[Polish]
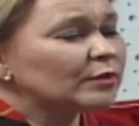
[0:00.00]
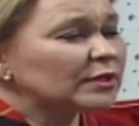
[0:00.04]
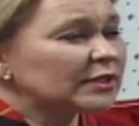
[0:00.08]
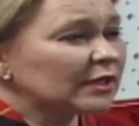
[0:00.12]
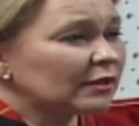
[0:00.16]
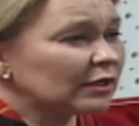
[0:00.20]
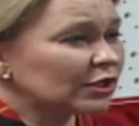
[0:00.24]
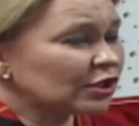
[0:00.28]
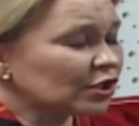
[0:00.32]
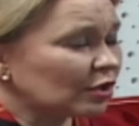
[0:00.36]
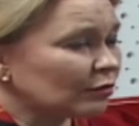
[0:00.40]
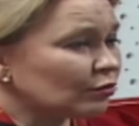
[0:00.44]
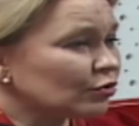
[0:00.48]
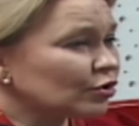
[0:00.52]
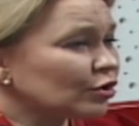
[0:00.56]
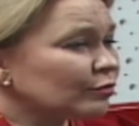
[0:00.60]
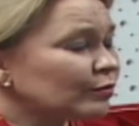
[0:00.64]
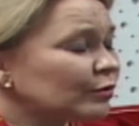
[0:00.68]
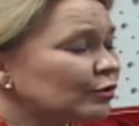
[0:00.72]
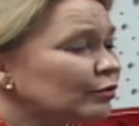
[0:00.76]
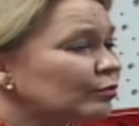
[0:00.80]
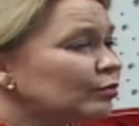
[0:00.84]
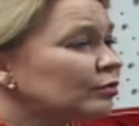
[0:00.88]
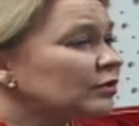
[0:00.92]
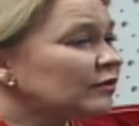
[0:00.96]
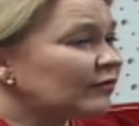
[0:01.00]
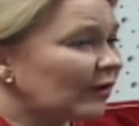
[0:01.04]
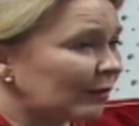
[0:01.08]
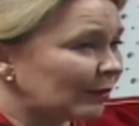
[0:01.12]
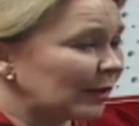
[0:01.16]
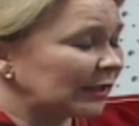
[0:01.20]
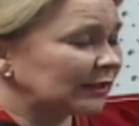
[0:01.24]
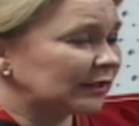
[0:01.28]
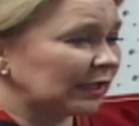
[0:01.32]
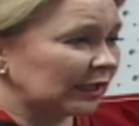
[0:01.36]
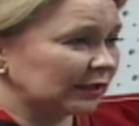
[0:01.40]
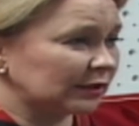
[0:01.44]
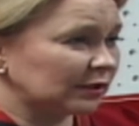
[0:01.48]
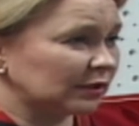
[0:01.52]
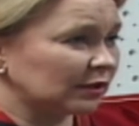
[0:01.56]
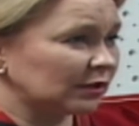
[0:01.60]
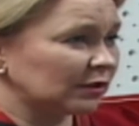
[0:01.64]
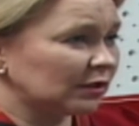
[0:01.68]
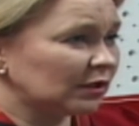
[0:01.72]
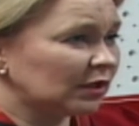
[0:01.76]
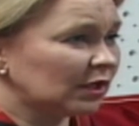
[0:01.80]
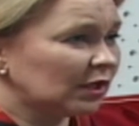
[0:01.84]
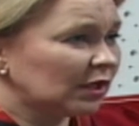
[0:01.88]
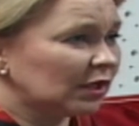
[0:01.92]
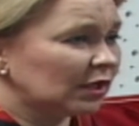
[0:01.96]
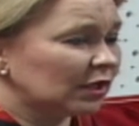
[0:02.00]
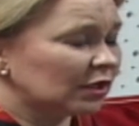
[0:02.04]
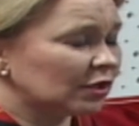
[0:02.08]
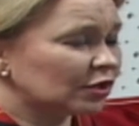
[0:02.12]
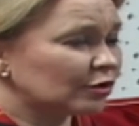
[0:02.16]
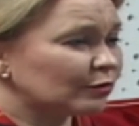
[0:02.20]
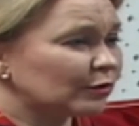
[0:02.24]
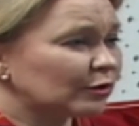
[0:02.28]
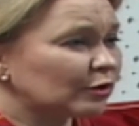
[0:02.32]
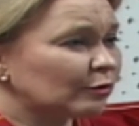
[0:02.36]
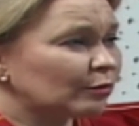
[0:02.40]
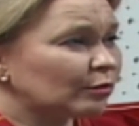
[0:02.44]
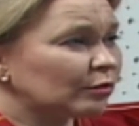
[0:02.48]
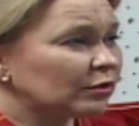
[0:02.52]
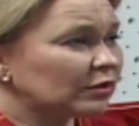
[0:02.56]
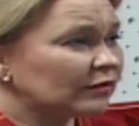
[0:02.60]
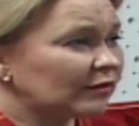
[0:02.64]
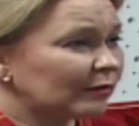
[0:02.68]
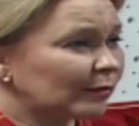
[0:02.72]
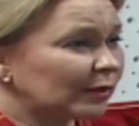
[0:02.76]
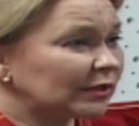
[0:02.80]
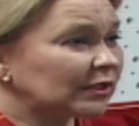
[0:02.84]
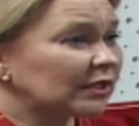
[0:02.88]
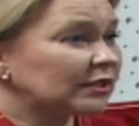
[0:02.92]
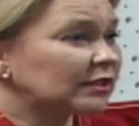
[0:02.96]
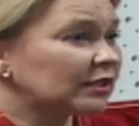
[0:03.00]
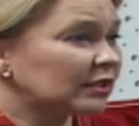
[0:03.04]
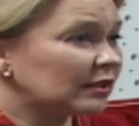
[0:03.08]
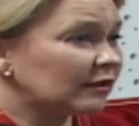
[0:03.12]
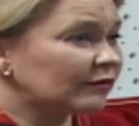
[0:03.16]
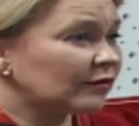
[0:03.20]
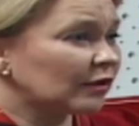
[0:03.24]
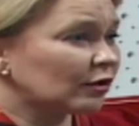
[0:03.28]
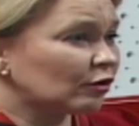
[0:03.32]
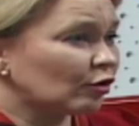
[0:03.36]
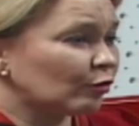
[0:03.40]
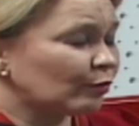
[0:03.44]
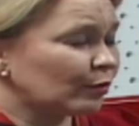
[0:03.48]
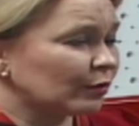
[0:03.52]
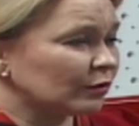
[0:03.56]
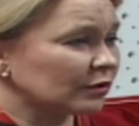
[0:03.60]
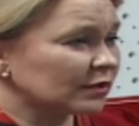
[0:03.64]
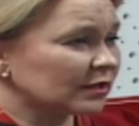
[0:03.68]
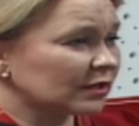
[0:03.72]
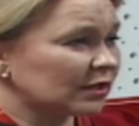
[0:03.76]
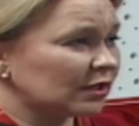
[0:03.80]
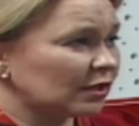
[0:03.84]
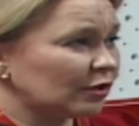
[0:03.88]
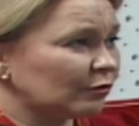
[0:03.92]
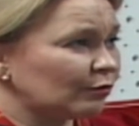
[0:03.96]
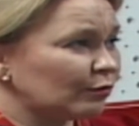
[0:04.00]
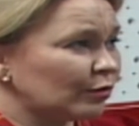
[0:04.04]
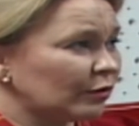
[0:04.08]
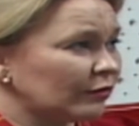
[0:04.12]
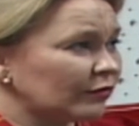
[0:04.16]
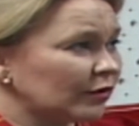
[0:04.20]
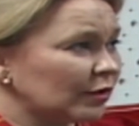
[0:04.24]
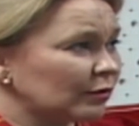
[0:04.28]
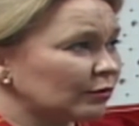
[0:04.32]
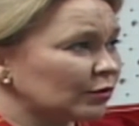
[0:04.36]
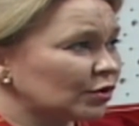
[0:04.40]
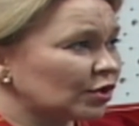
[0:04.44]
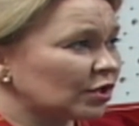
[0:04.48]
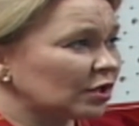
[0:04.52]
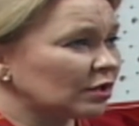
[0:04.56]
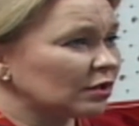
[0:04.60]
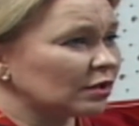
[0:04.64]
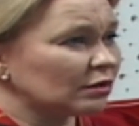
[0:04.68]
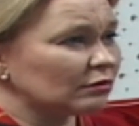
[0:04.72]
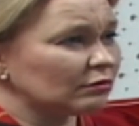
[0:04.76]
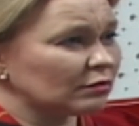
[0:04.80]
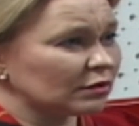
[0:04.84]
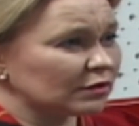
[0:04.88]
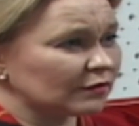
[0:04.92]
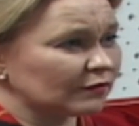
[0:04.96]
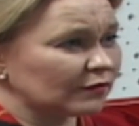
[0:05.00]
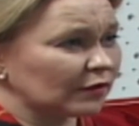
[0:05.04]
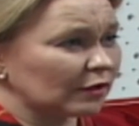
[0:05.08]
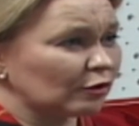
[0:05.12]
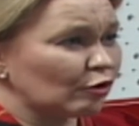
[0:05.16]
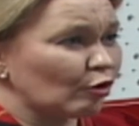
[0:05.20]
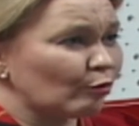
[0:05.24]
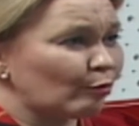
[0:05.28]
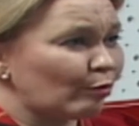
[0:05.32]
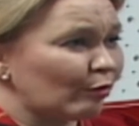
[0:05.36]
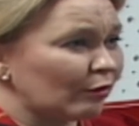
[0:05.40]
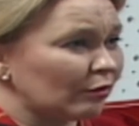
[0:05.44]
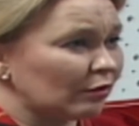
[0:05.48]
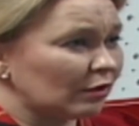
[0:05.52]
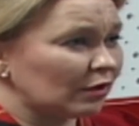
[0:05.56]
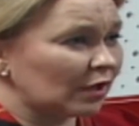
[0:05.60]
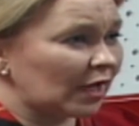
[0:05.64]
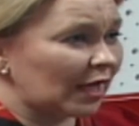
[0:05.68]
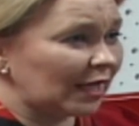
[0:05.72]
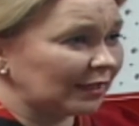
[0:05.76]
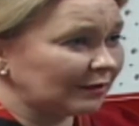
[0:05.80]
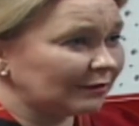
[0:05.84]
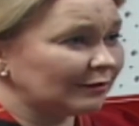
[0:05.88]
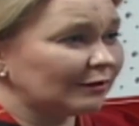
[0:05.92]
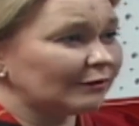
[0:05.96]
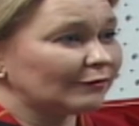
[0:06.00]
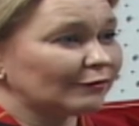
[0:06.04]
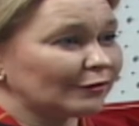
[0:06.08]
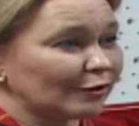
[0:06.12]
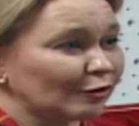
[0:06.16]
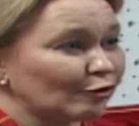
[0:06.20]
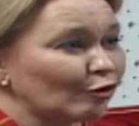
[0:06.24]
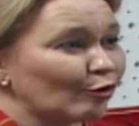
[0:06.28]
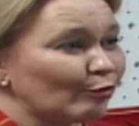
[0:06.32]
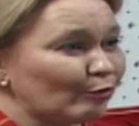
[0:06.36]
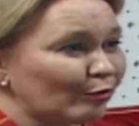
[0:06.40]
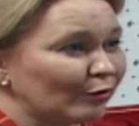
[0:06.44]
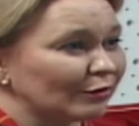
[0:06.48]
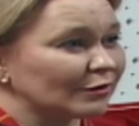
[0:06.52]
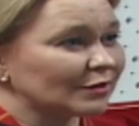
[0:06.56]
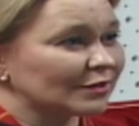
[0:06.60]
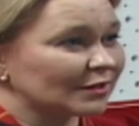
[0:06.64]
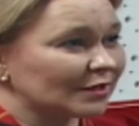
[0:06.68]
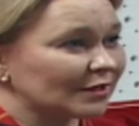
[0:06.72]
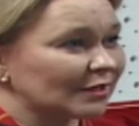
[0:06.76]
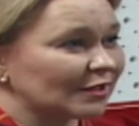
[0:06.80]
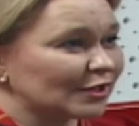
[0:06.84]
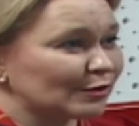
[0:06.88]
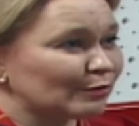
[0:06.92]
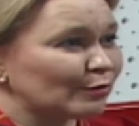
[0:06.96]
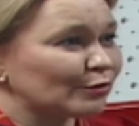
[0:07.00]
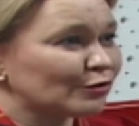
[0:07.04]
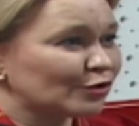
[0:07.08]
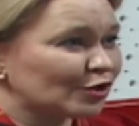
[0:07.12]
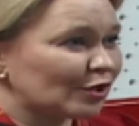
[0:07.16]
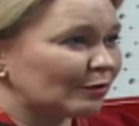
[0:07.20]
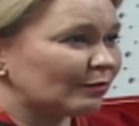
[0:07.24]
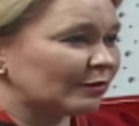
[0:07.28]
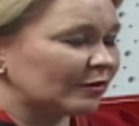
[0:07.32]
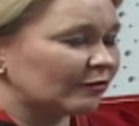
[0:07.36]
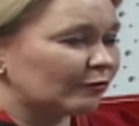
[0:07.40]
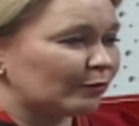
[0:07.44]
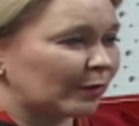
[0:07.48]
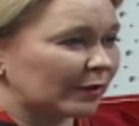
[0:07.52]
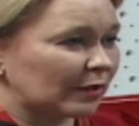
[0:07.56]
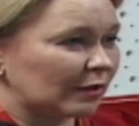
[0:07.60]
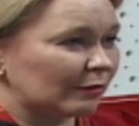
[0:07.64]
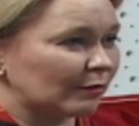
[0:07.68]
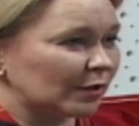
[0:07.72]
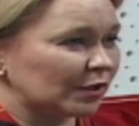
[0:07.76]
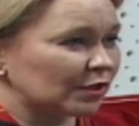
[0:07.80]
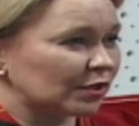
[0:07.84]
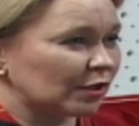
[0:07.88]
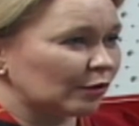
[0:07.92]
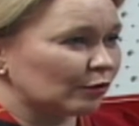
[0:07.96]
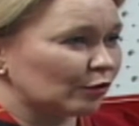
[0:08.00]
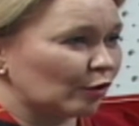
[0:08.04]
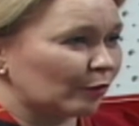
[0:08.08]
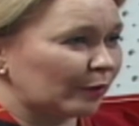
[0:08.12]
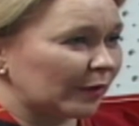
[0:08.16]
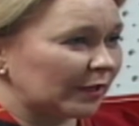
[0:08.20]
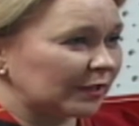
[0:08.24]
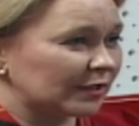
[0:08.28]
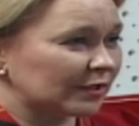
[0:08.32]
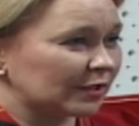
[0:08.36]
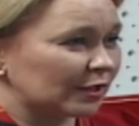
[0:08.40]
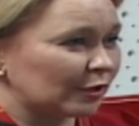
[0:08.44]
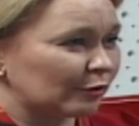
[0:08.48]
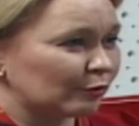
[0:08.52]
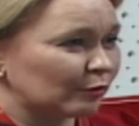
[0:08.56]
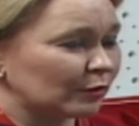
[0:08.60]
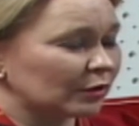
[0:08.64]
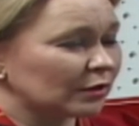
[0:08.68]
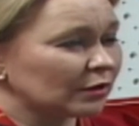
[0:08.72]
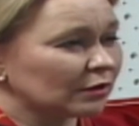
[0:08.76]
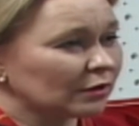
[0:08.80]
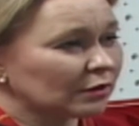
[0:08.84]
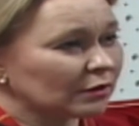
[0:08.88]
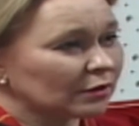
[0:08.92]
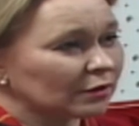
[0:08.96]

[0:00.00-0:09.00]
by mi zależało, żeby to były dwa mandaty. Żeby to były dwa mandaty dla Wielkopolski, bowiem silny głos Wielkopolan, Wielkopolski jest potrzebny w Parlamencie jest Europejskim. Pani, jest pani